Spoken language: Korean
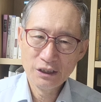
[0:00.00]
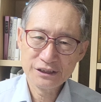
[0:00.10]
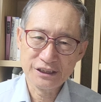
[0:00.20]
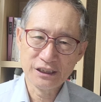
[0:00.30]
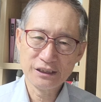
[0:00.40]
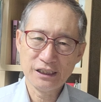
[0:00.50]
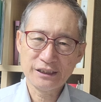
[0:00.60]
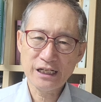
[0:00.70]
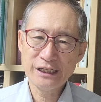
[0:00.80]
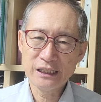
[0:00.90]
지난해
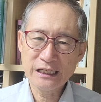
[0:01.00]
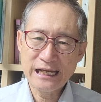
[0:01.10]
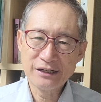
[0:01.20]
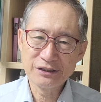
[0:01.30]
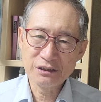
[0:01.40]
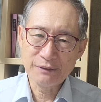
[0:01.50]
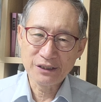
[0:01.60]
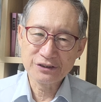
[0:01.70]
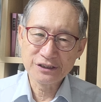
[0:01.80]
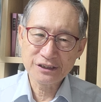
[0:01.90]
태양 에너지
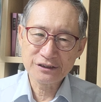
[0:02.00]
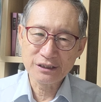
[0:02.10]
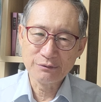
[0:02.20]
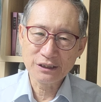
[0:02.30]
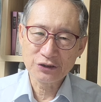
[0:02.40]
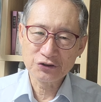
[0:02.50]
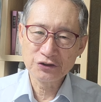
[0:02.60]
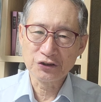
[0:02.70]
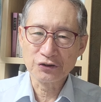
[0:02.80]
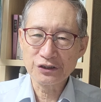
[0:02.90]
발전 시스템을 갖춘
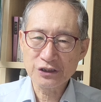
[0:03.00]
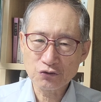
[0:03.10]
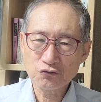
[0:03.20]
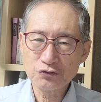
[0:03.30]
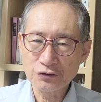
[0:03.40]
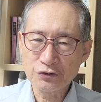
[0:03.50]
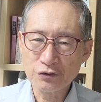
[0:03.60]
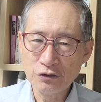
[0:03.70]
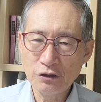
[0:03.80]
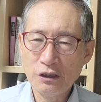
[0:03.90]
전기차
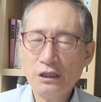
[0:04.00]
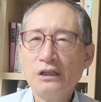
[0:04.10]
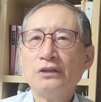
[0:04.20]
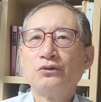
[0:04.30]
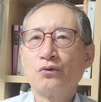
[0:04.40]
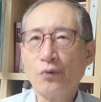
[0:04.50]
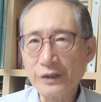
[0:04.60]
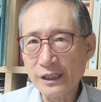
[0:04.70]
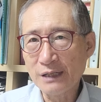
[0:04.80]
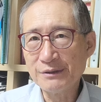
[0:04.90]
충전소를 또
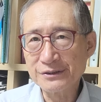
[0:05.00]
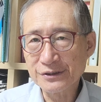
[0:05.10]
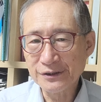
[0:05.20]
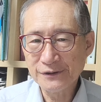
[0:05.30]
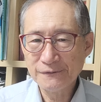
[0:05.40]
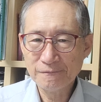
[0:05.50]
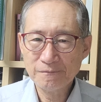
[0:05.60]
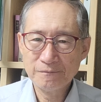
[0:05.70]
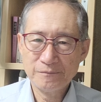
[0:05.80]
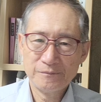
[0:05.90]
공개하면서
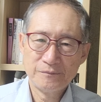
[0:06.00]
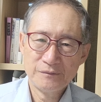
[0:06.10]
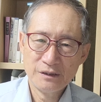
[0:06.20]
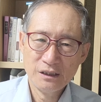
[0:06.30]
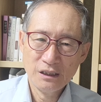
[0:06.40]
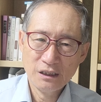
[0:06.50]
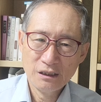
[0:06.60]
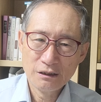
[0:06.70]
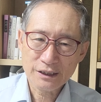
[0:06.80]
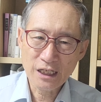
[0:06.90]

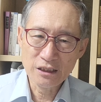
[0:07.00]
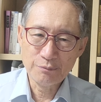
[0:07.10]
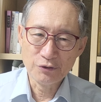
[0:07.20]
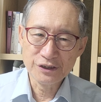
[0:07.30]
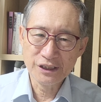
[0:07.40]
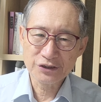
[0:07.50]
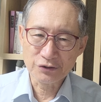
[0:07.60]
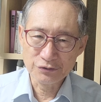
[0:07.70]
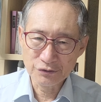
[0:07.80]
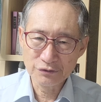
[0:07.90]
캘리포니아
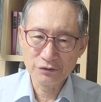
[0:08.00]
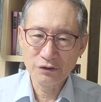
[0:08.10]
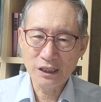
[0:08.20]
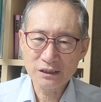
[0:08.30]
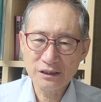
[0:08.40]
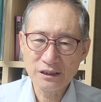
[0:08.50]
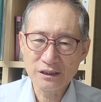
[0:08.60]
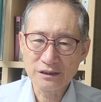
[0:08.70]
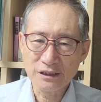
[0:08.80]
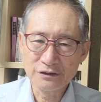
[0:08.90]
전역으로
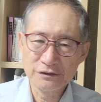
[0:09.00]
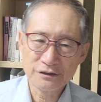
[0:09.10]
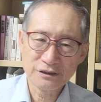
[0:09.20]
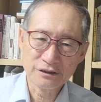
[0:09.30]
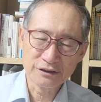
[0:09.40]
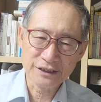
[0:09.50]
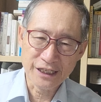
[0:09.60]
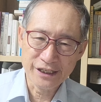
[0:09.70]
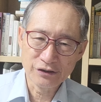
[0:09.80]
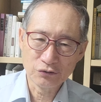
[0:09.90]
확대하겠다는 그
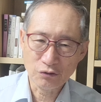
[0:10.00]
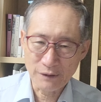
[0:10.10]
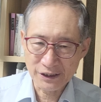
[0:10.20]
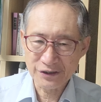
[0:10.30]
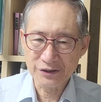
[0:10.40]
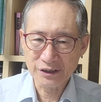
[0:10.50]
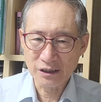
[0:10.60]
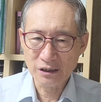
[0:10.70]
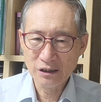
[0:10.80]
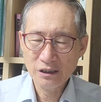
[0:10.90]
계획을 또 밝혔다.